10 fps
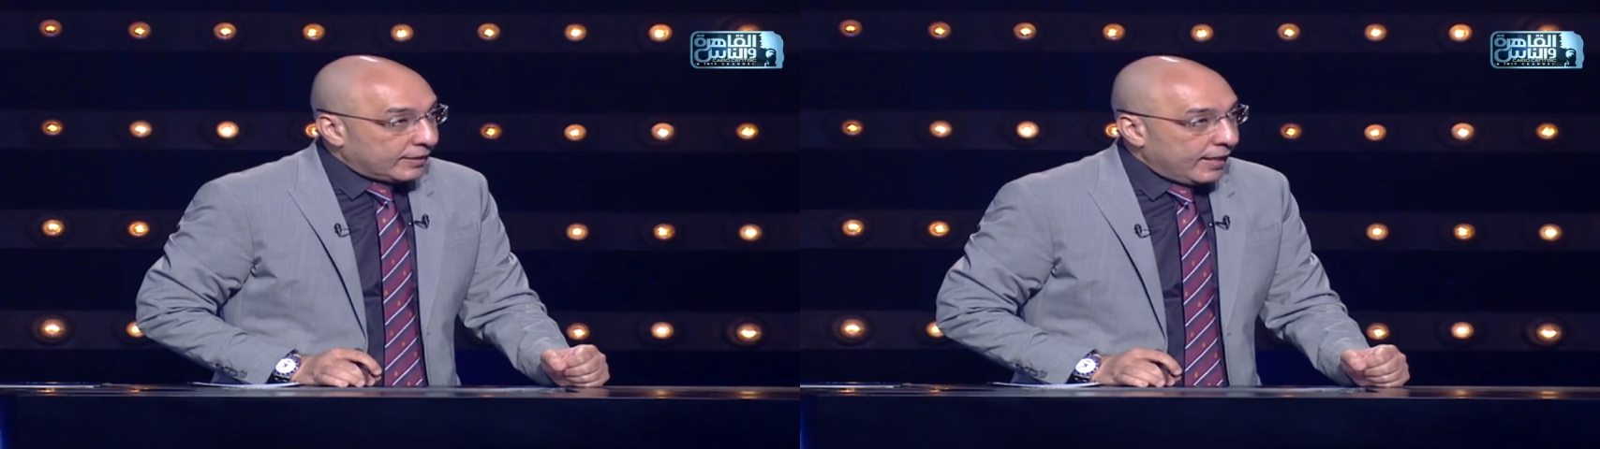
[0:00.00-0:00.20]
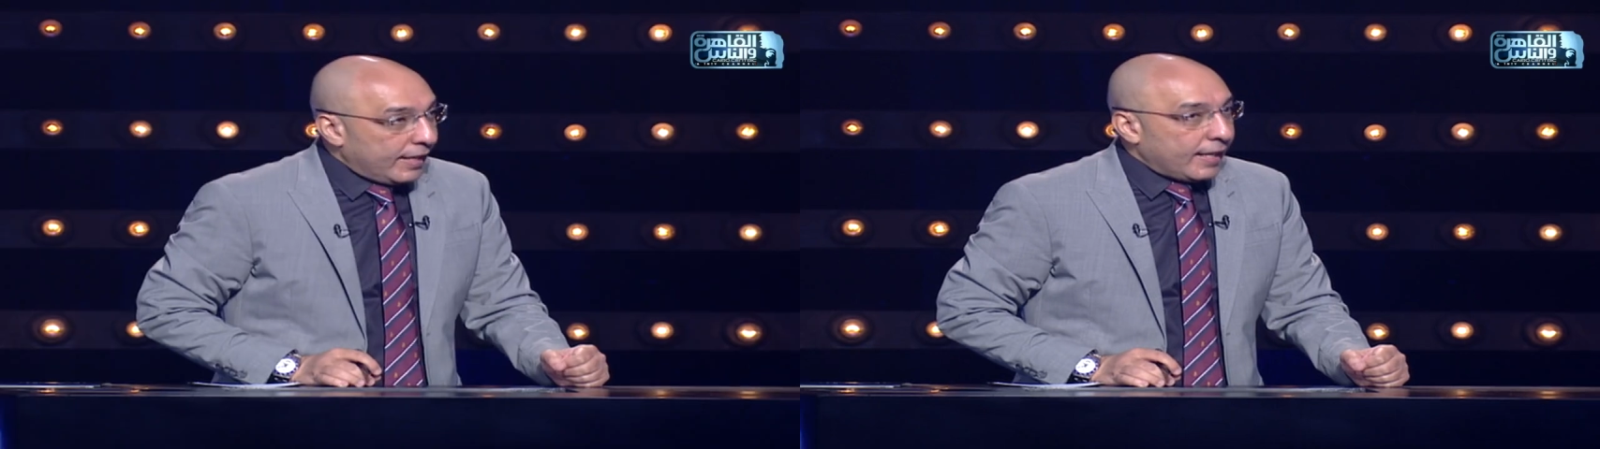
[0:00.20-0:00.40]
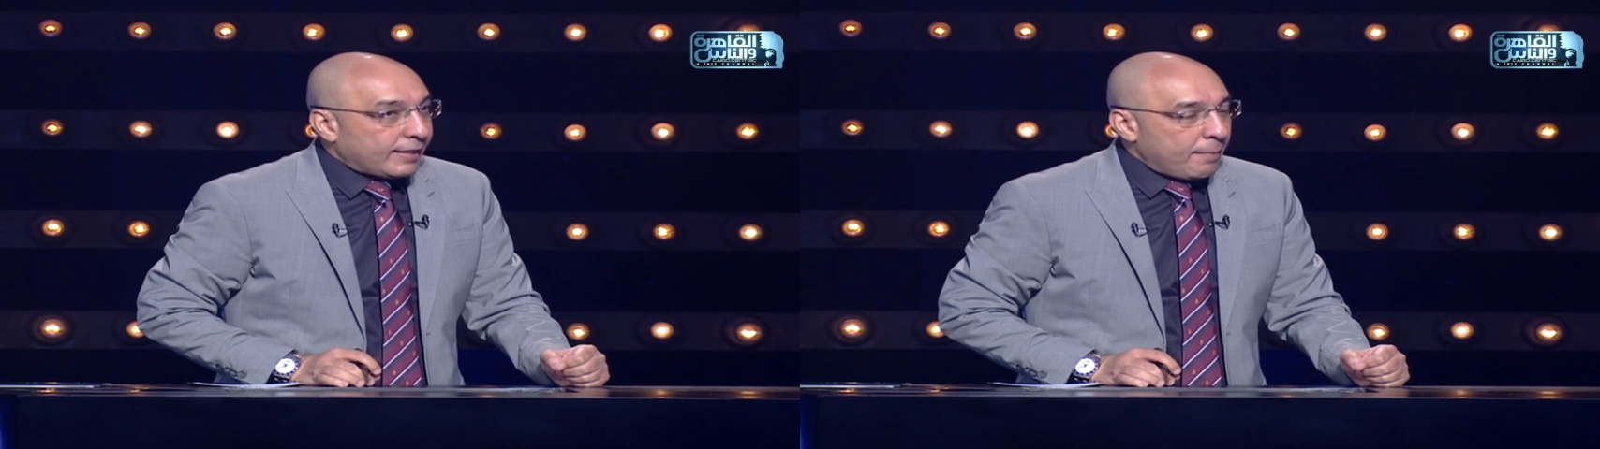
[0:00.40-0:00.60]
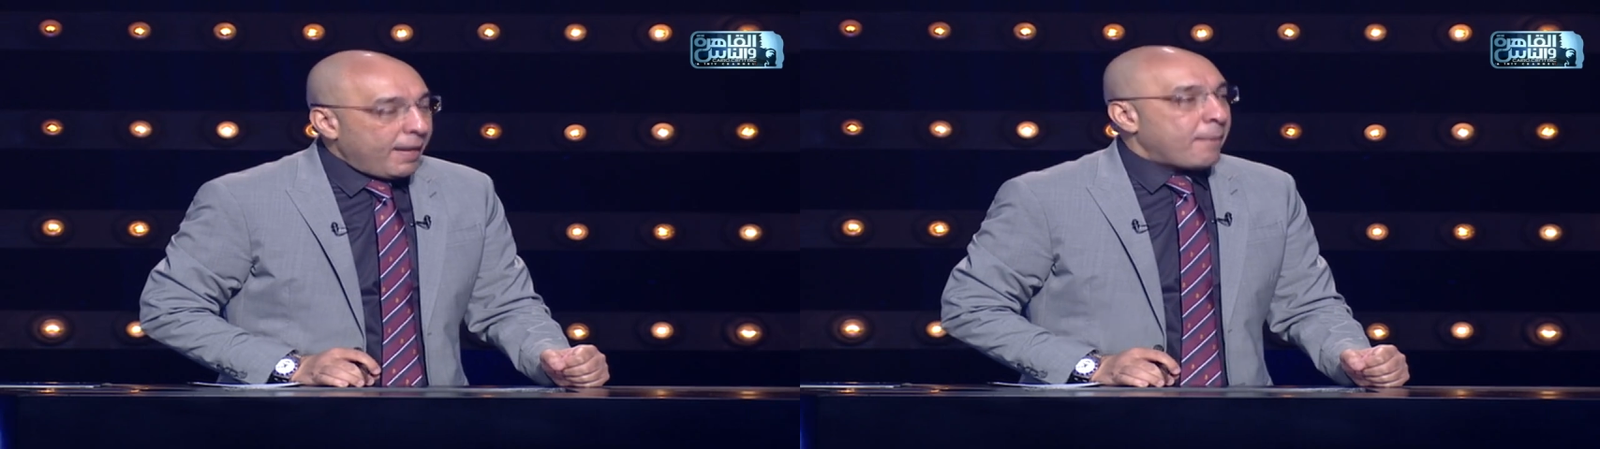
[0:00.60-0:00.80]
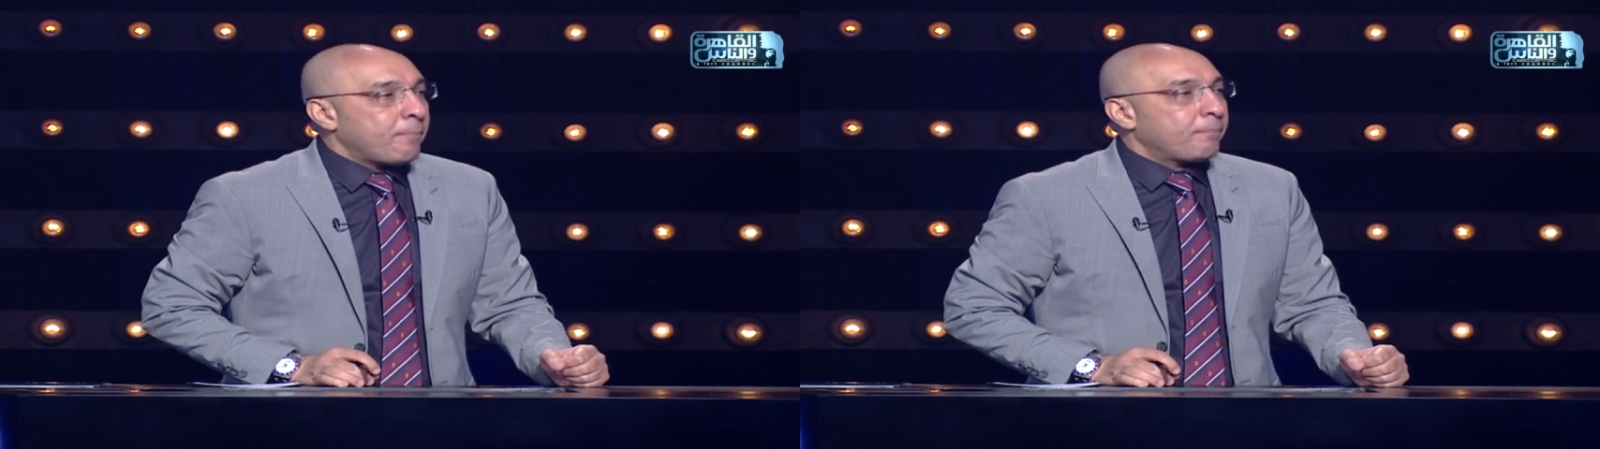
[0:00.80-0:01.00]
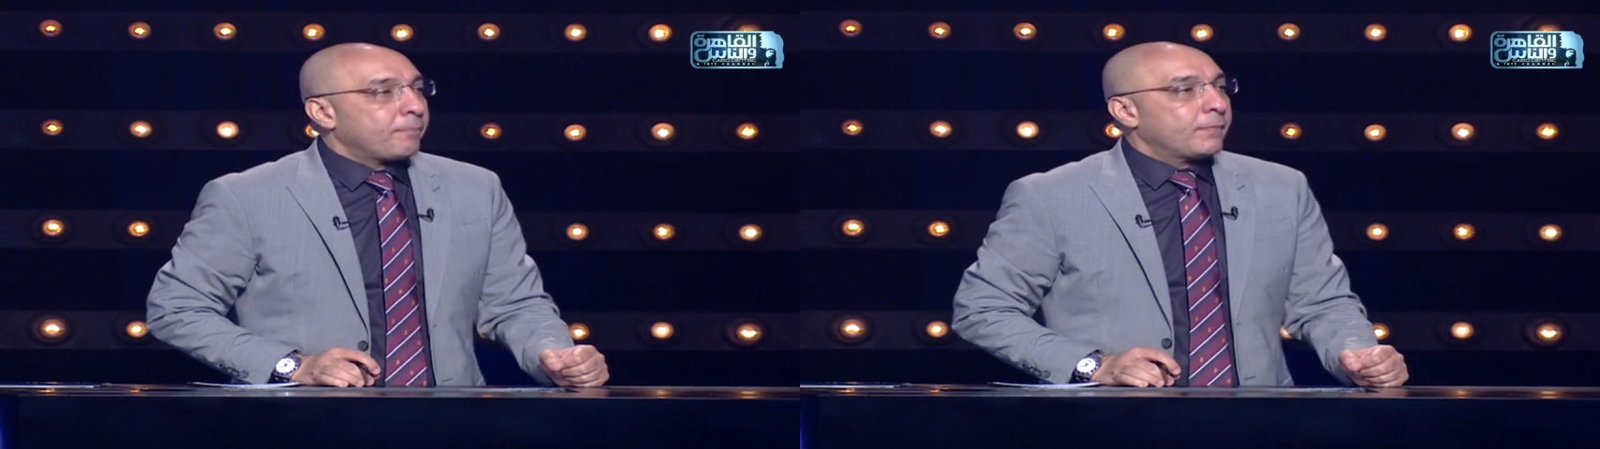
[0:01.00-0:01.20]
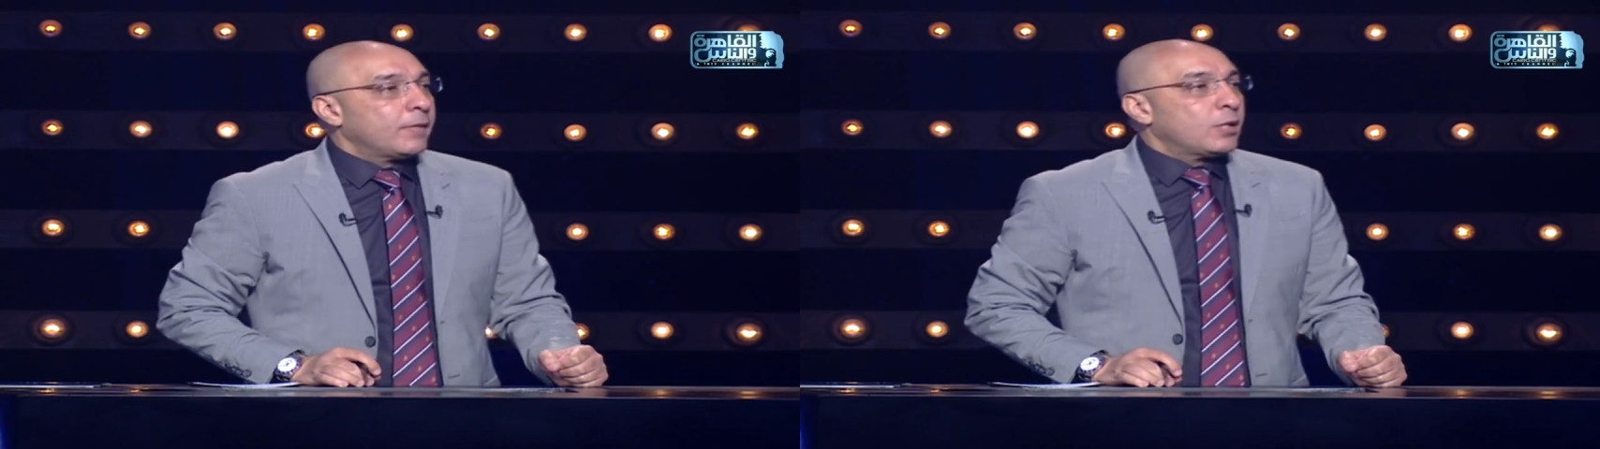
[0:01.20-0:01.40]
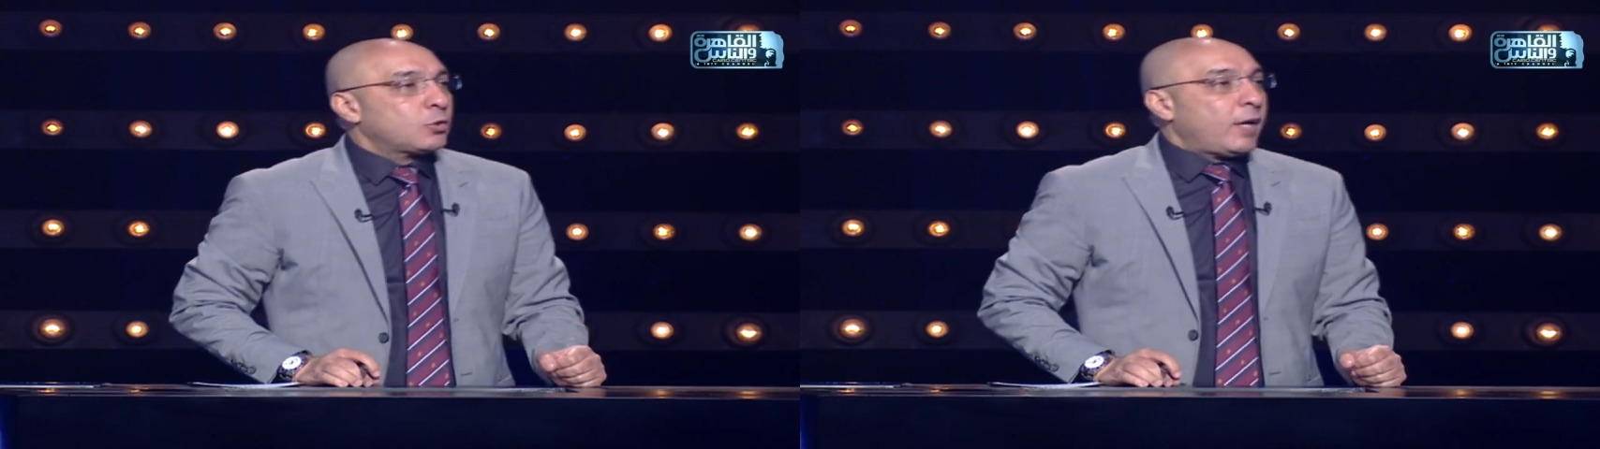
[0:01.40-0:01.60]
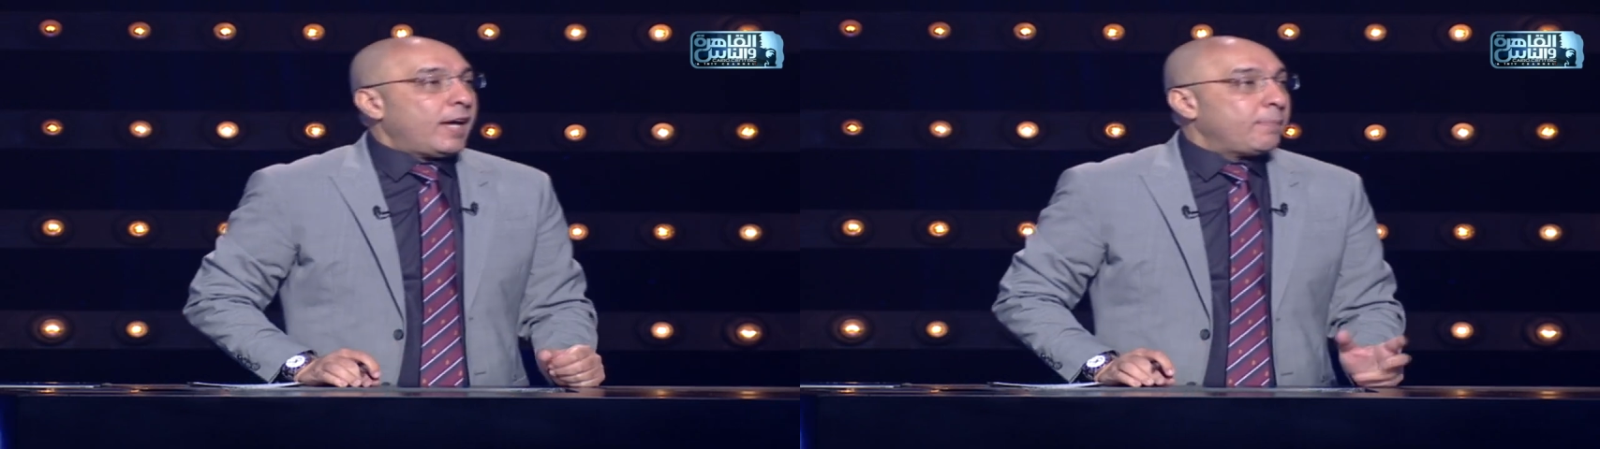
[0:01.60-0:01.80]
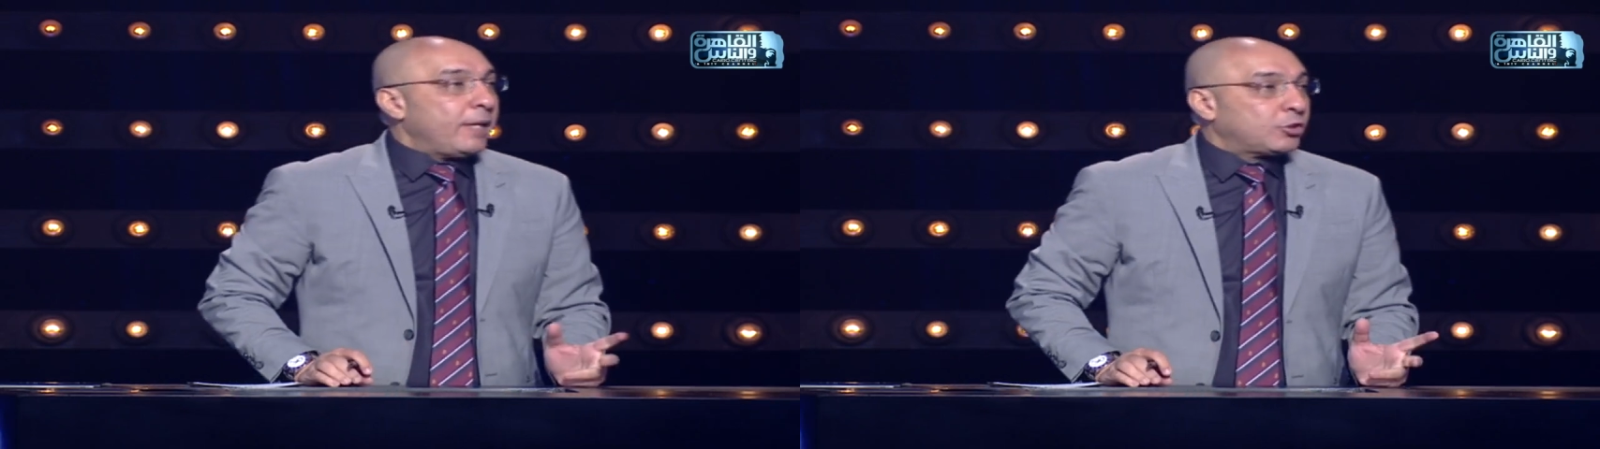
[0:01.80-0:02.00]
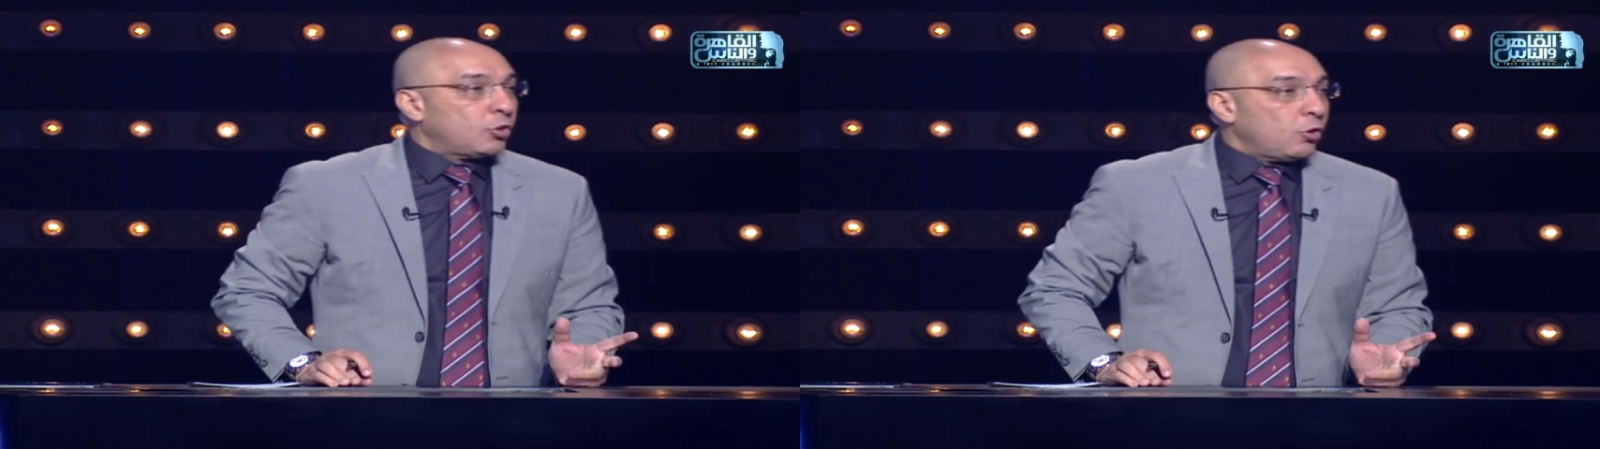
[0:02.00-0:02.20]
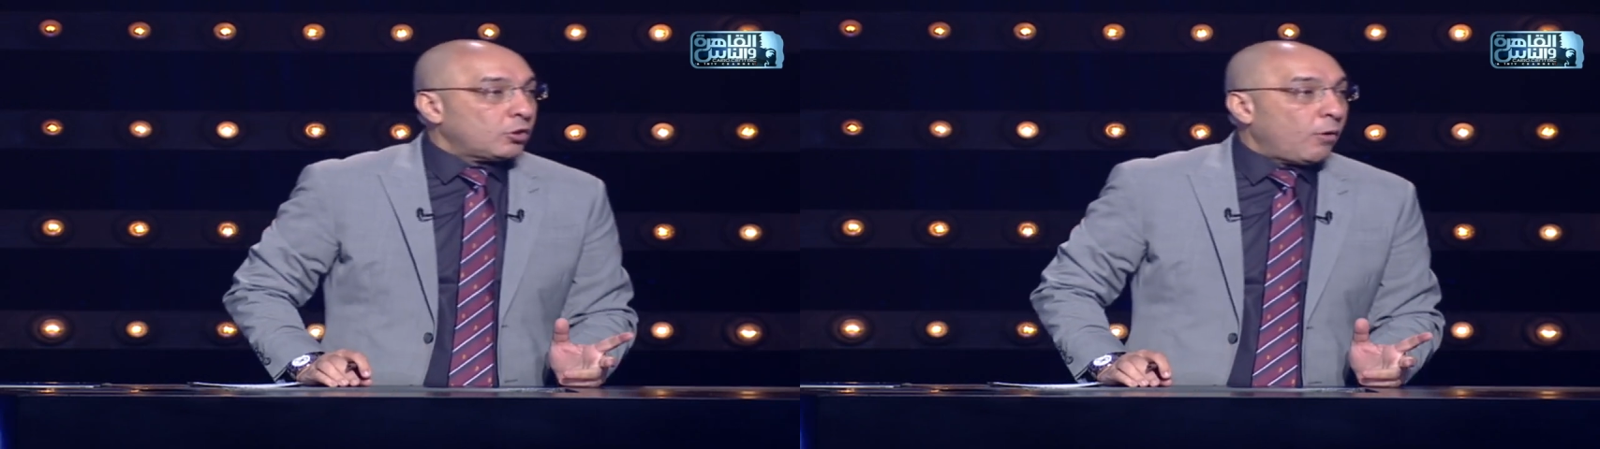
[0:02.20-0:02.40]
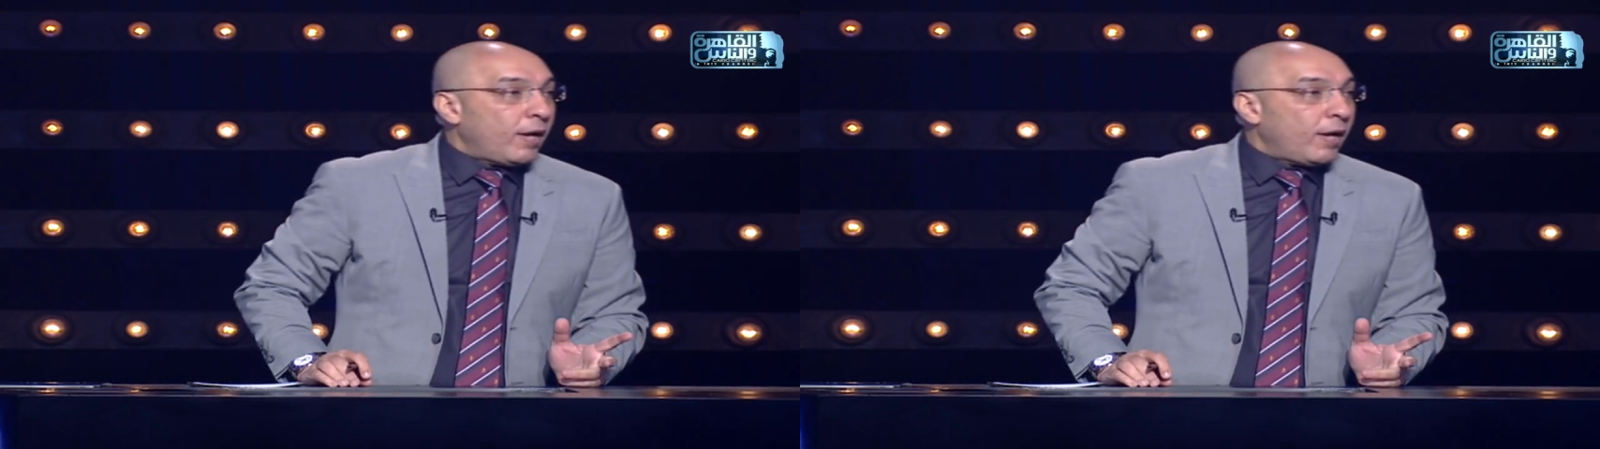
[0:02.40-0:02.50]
ذهنيه تمام سؤال ب 20 نقطه